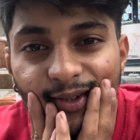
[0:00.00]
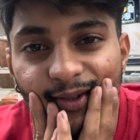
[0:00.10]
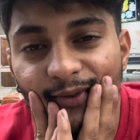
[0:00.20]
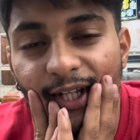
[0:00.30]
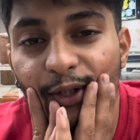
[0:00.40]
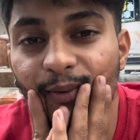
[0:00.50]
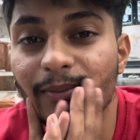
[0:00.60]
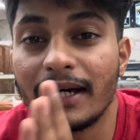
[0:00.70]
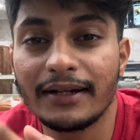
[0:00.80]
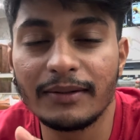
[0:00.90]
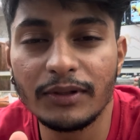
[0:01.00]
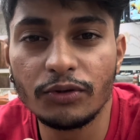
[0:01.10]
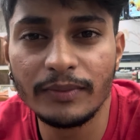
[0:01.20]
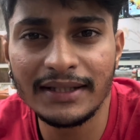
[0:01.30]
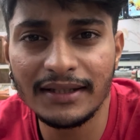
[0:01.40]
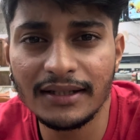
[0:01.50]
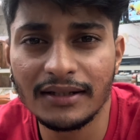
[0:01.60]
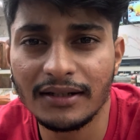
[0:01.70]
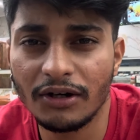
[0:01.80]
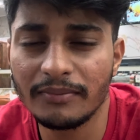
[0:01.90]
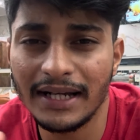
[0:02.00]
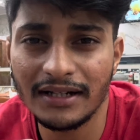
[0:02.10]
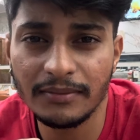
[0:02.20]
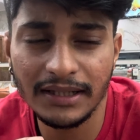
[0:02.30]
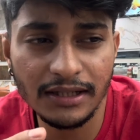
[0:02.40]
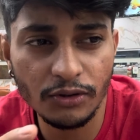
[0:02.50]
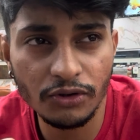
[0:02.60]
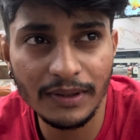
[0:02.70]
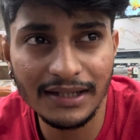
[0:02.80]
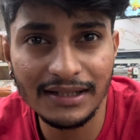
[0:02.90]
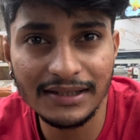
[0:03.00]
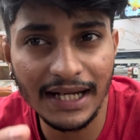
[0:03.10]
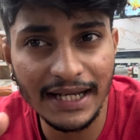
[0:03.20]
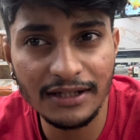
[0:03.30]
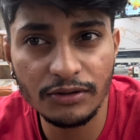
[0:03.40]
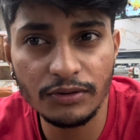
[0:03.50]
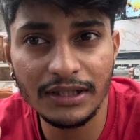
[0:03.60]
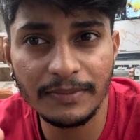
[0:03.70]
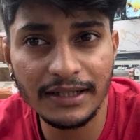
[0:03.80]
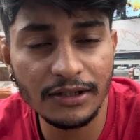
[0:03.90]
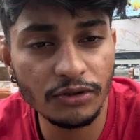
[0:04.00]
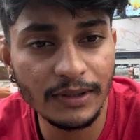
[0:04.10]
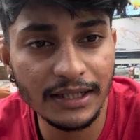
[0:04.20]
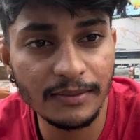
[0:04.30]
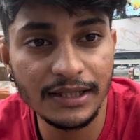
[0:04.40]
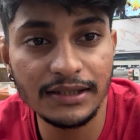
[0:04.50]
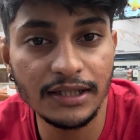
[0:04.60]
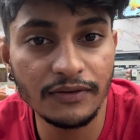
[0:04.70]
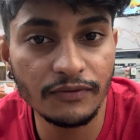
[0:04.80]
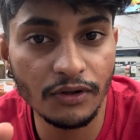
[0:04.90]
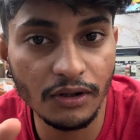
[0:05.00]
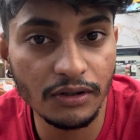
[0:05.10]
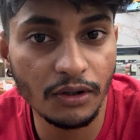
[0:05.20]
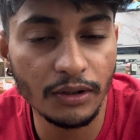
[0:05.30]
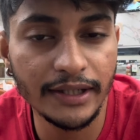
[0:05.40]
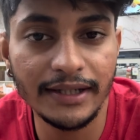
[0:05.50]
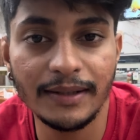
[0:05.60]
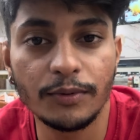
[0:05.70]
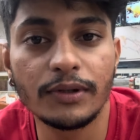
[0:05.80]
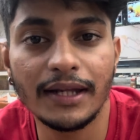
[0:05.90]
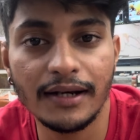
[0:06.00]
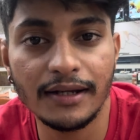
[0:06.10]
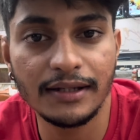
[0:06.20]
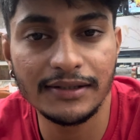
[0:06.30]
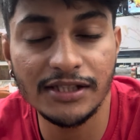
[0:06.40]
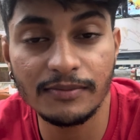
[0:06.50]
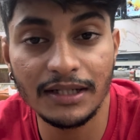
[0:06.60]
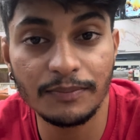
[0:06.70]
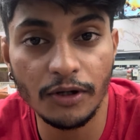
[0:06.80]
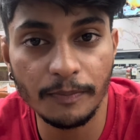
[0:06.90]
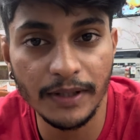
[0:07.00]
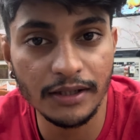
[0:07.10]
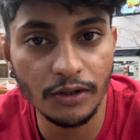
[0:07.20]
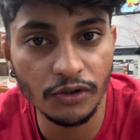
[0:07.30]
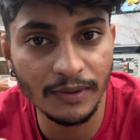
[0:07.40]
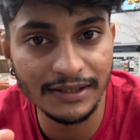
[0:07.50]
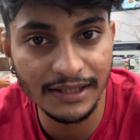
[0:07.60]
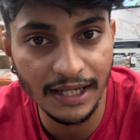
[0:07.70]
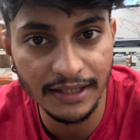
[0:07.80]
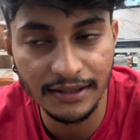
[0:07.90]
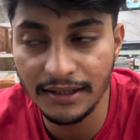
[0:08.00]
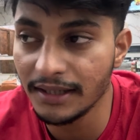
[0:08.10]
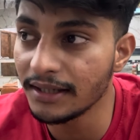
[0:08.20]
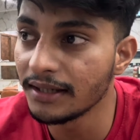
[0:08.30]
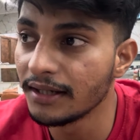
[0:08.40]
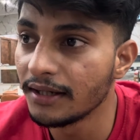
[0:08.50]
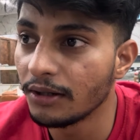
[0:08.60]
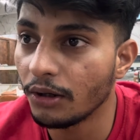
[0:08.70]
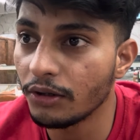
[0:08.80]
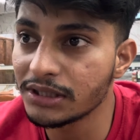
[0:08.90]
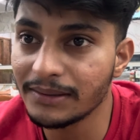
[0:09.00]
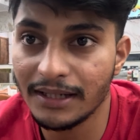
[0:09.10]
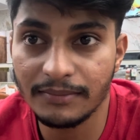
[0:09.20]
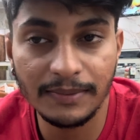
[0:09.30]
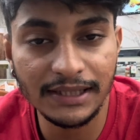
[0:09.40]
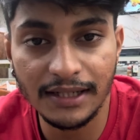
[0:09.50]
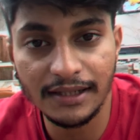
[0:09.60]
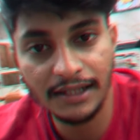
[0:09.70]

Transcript: वहीं घूमे मार्केट में घूमे थे और मार्केट मैंने करोल बाग के दिखाए नहीं क्योंकि नहीं भाई करोल बाग के मैंने तीन ब्लॉग ऑलरेडी अपलोड कर रखे हैं जिसमें मैंने प्रॉपर करोल बाग दिखा रखी है और उसके बारे में बता रखा